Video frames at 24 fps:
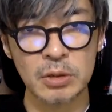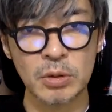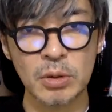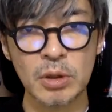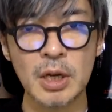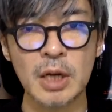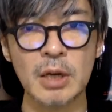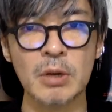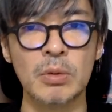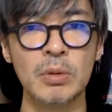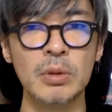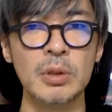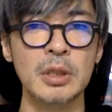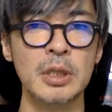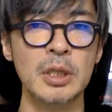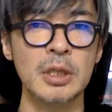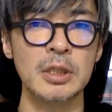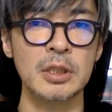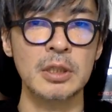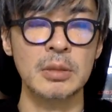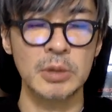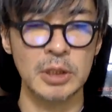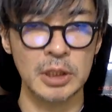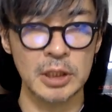それが
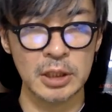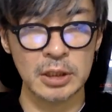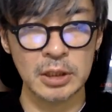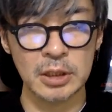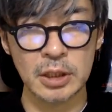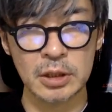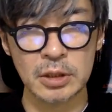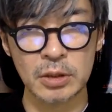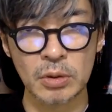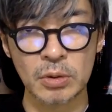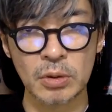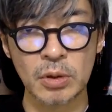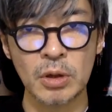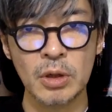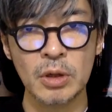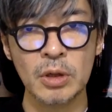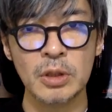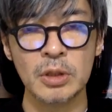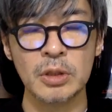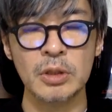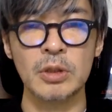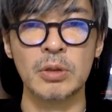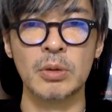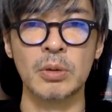コンテンツビジネスですよと
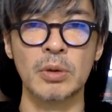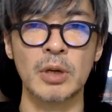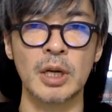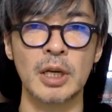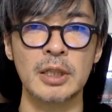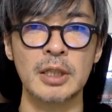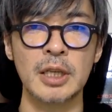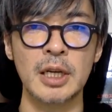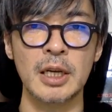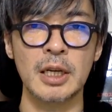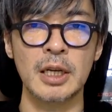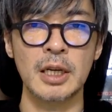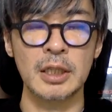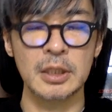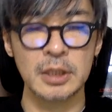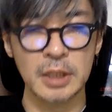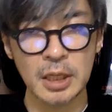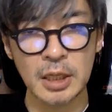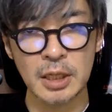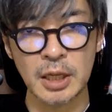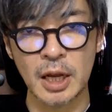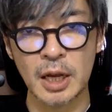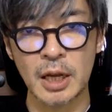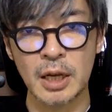いうことなんで、
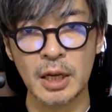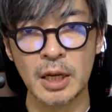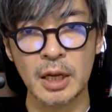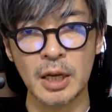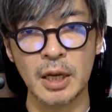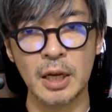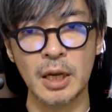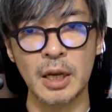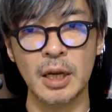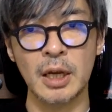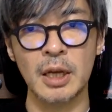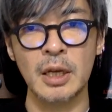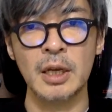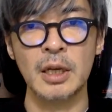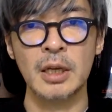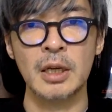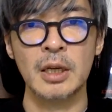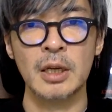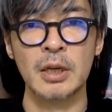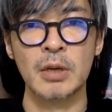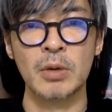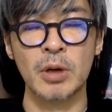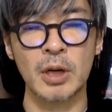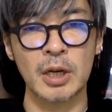ぜひね、えー
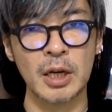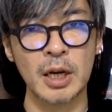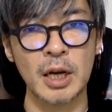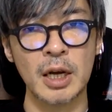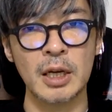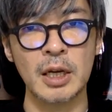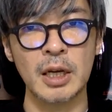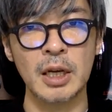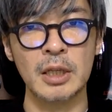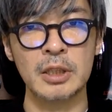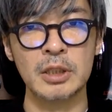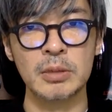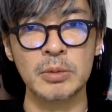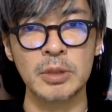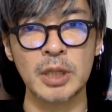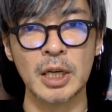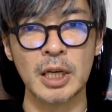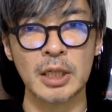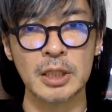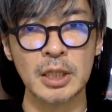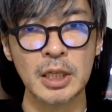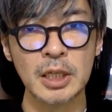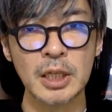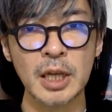これから、え自分で
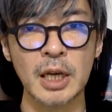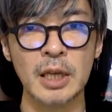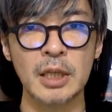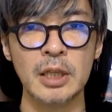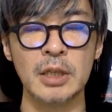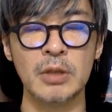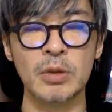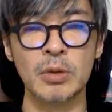稼ぎたい、